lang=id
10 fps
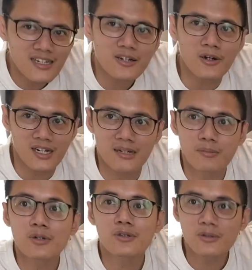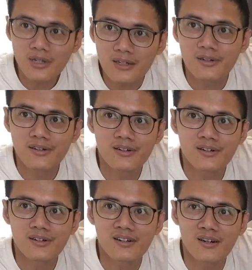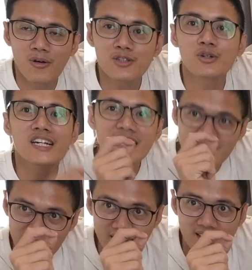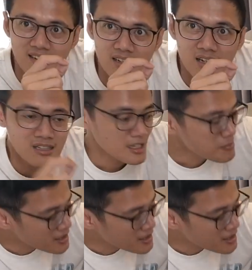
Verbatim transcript: kan orang, menurut gue loh waktu ngedesain tapi